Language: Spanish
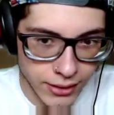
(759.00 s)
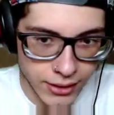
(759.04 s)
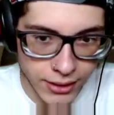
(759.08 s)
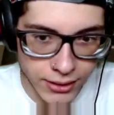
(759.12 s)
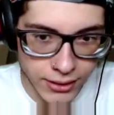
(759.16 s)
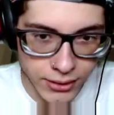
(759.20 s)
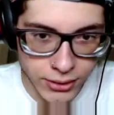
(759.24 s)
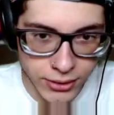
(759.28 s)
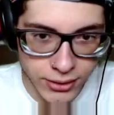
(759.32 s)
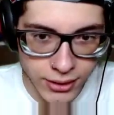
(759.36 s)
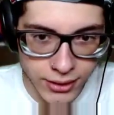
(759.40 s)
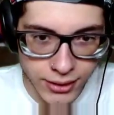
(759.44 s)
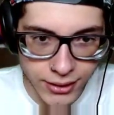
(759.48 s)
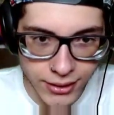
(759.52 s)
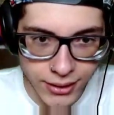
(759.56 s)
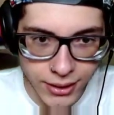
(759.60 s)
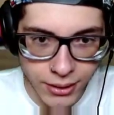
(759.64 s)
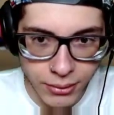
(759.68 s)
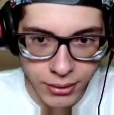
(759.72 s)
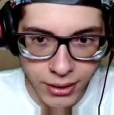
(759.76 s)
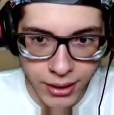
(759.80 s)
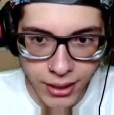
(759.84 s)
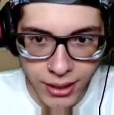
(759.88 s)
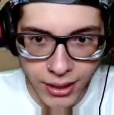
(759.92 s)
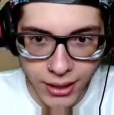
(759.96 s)
eso se
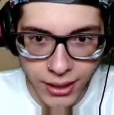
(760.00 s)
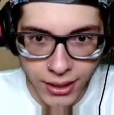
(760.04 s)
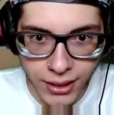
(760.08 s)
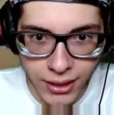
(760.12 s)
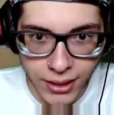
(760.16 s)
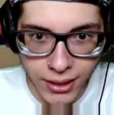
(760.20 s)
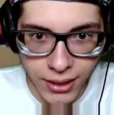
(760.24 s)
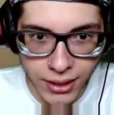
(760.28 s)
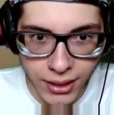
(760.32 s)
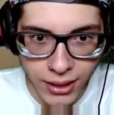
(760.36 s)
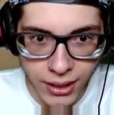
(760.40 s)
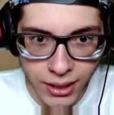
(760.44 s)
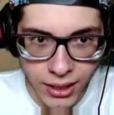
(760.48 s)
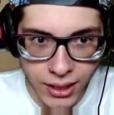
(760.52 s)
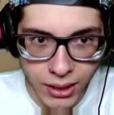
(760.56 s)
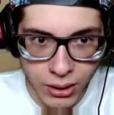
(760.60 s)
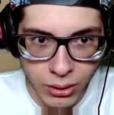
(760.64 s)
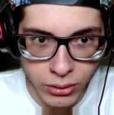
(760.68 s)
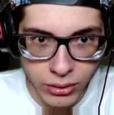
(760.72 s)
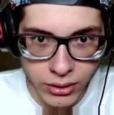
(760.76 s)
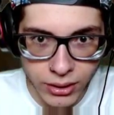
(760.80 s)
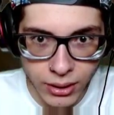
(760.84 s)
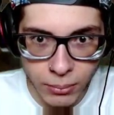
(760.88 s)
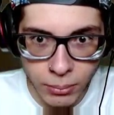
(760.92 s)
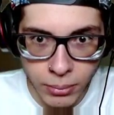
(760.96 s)
trataba la, la
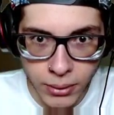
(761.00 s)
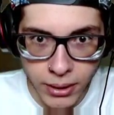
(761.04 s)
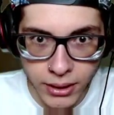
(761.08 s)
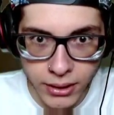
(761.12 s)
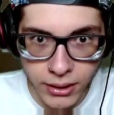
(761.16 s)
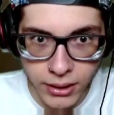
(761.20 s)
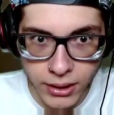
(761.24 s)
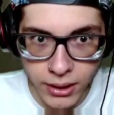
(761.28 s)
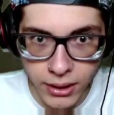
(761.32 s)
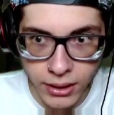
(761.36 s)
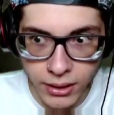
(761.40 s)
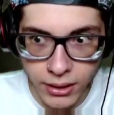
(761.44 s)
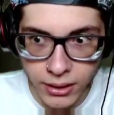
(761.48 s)
otra parte.